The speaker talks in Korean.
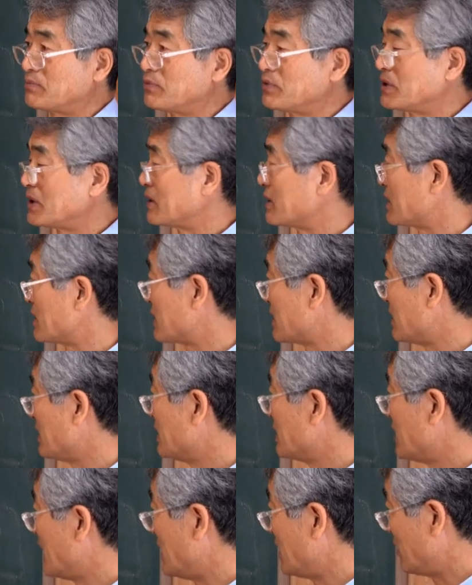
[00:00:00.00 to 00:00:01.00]
붙여서
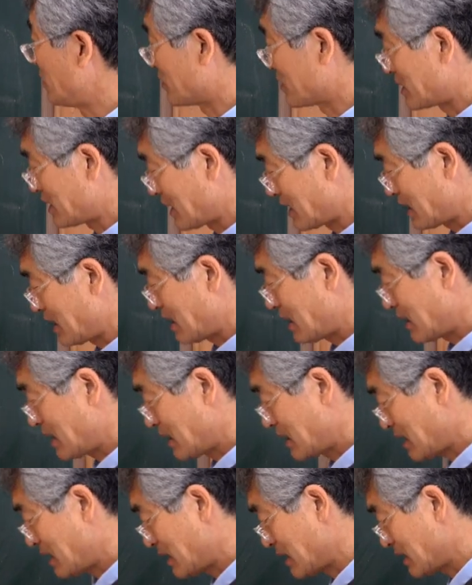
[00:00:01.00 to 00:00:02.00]
성례 노자가
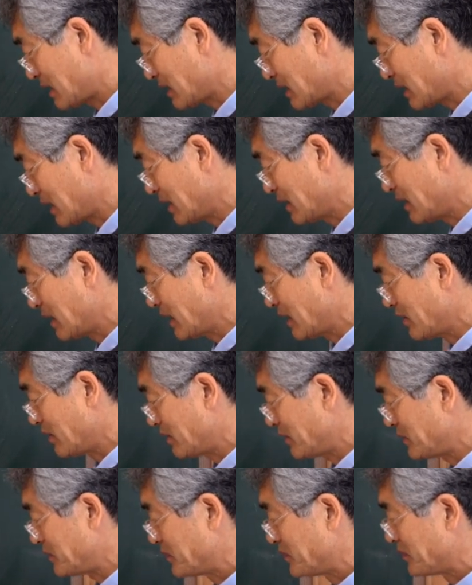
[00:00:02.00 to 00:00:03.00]
아,
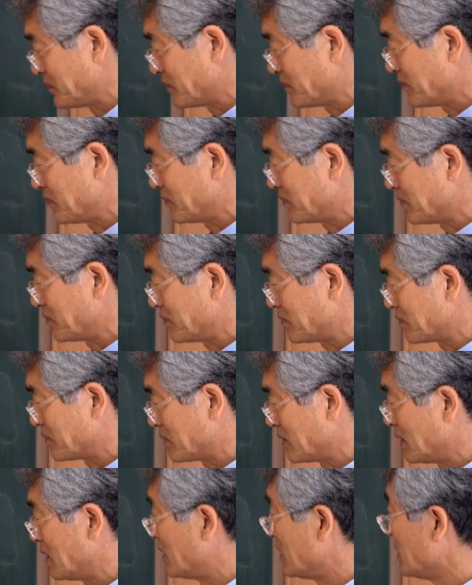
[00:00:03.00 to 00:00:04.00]
됐네요. 음.
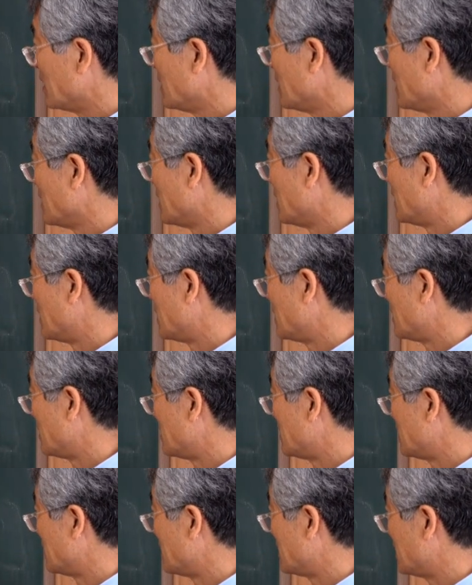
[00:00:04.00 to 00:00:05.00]

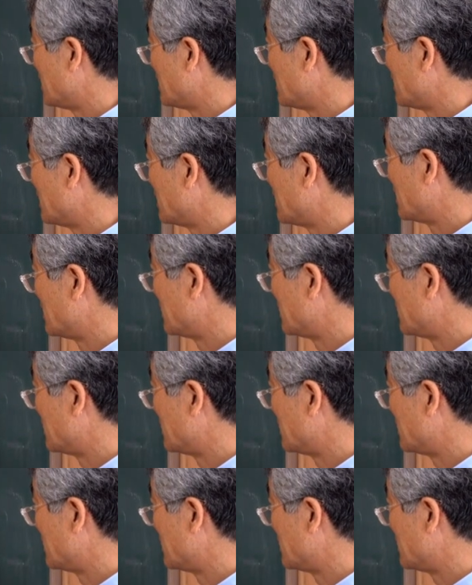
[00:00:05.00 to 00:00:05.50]
어,